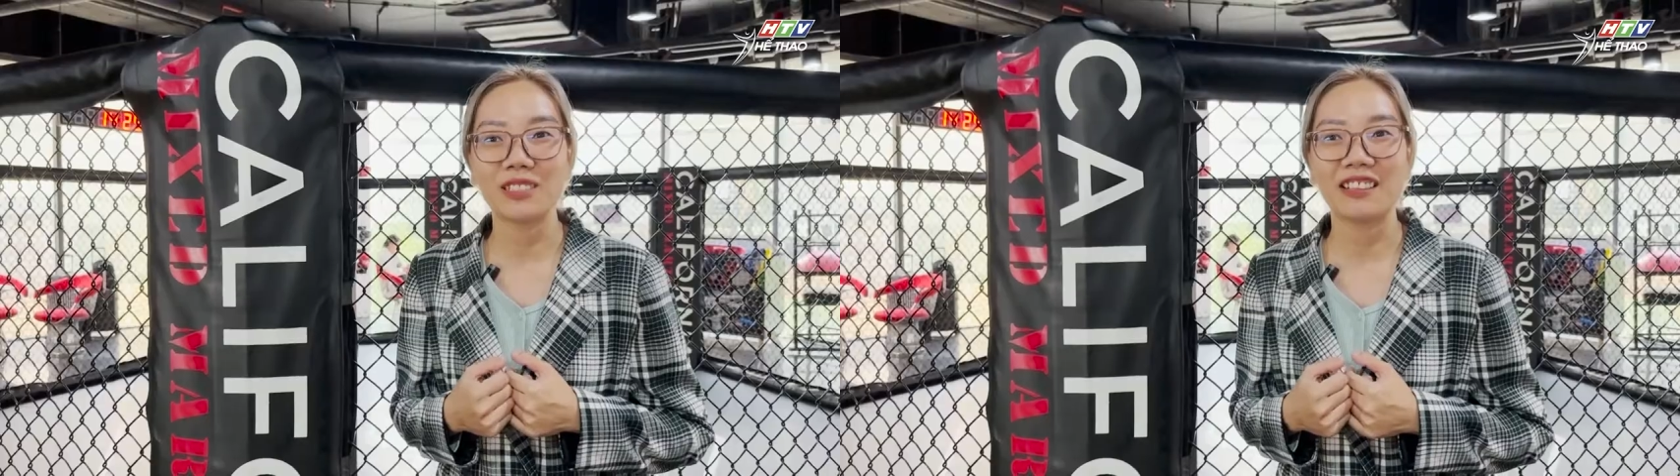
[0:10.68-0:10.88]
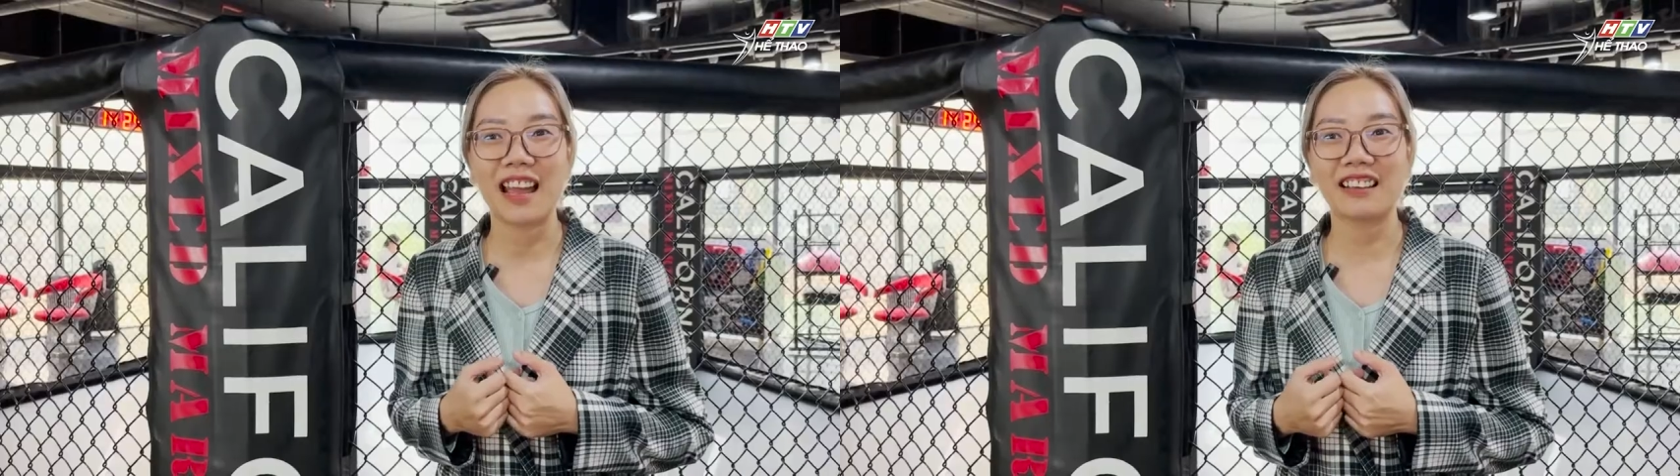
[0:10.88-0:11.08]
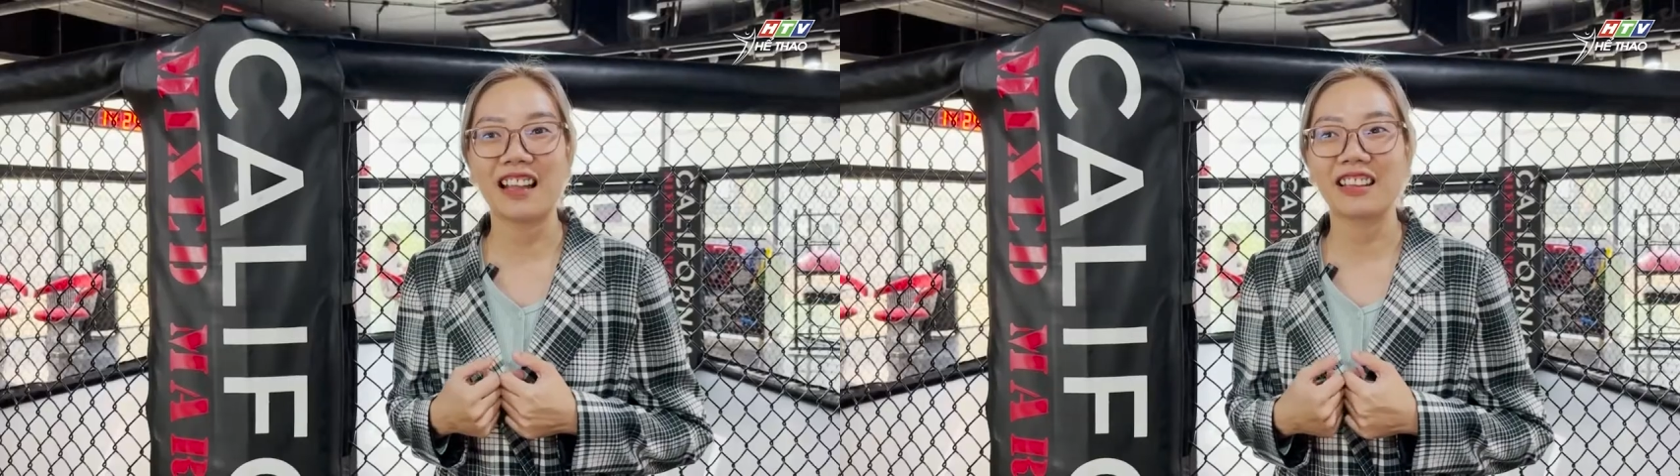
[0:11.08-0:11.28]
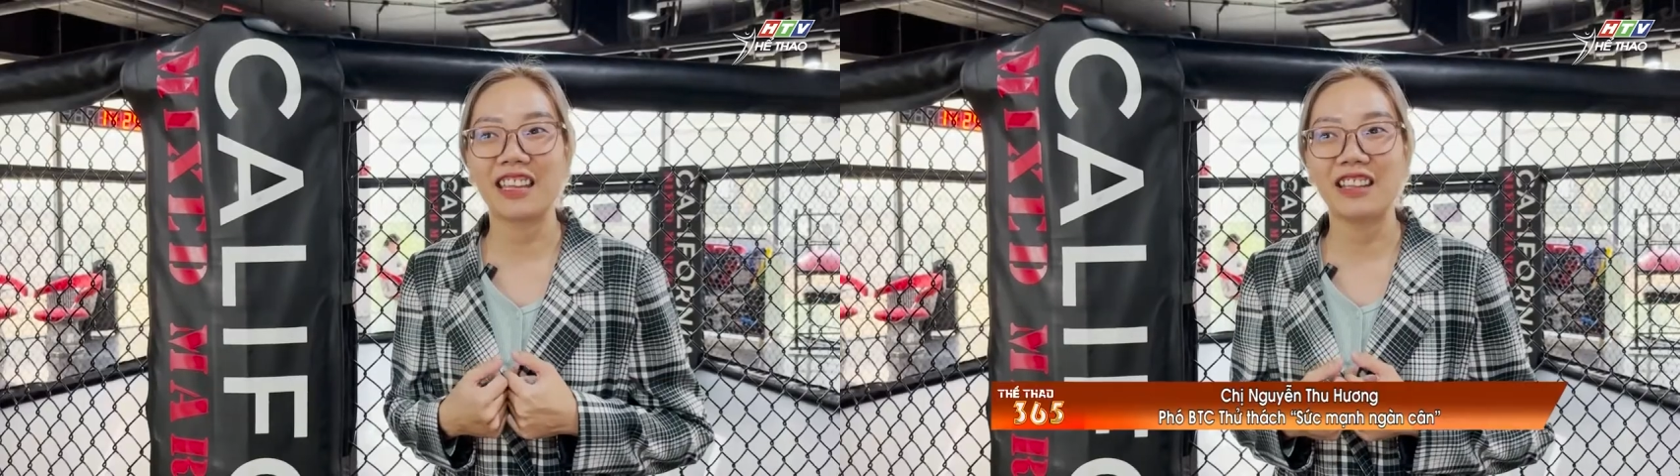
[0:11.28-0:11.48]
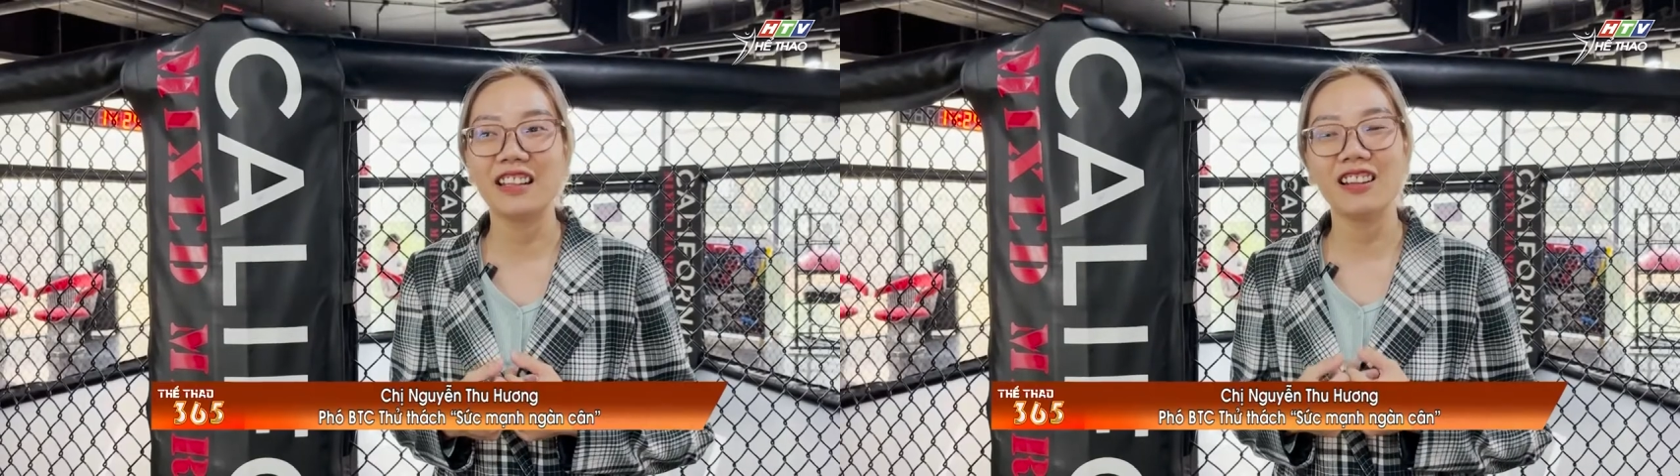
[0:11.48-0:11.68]
tham dự đang đăng
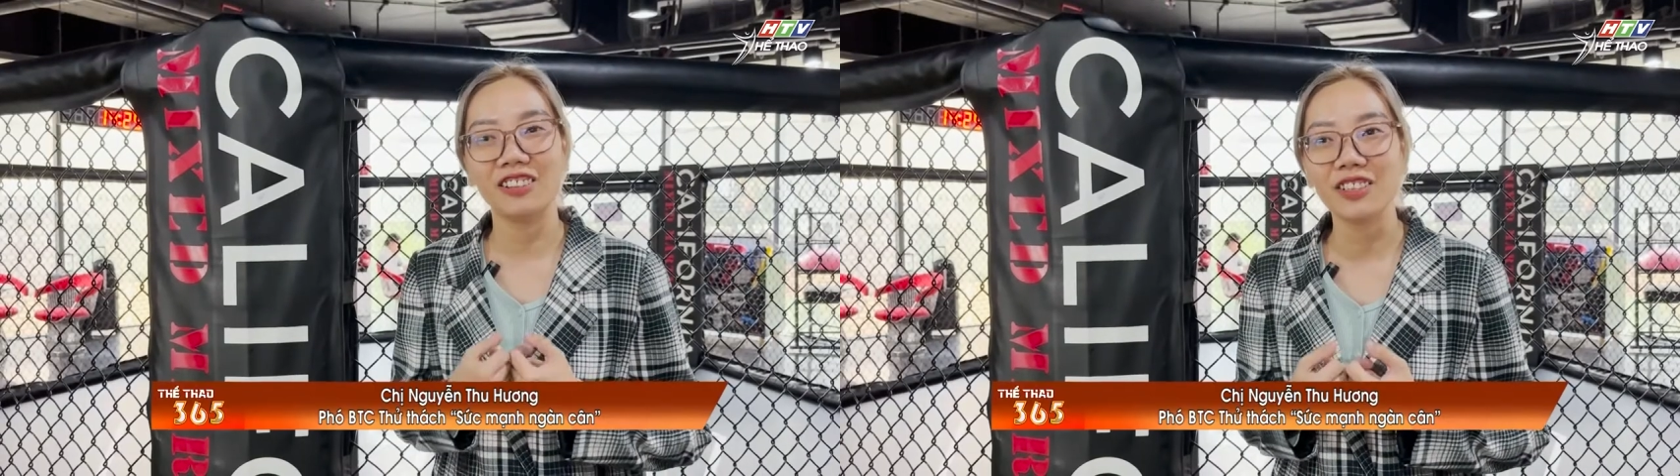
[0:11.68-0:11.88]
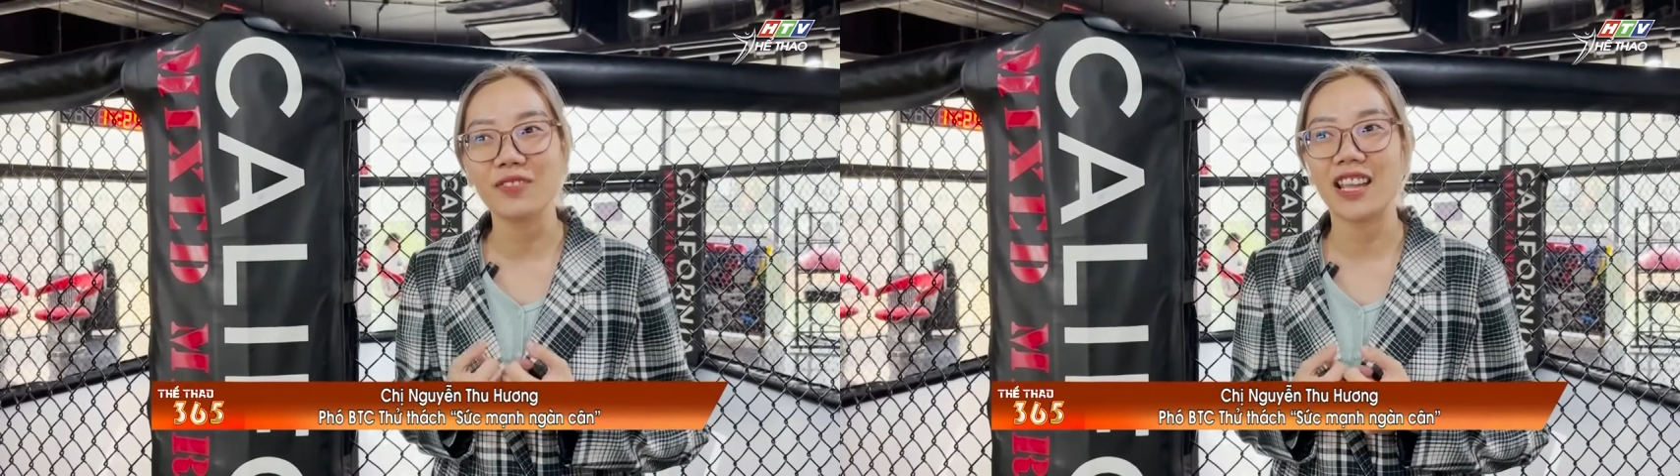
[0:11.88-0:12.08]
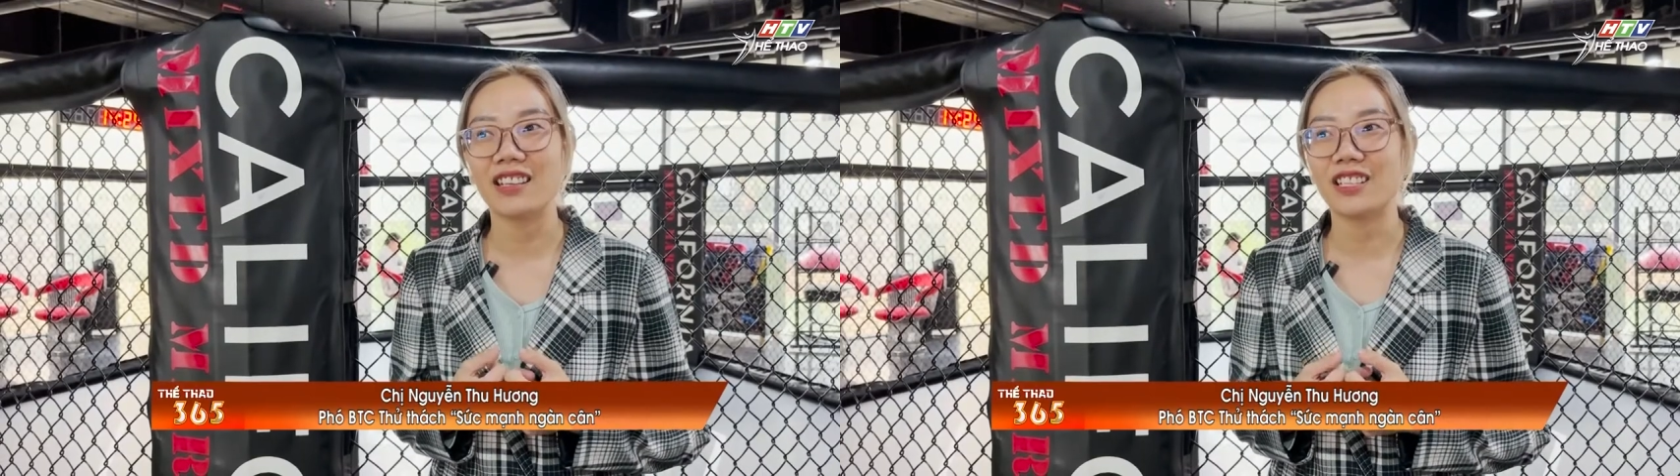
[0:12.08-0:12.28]
ký lớn như vậy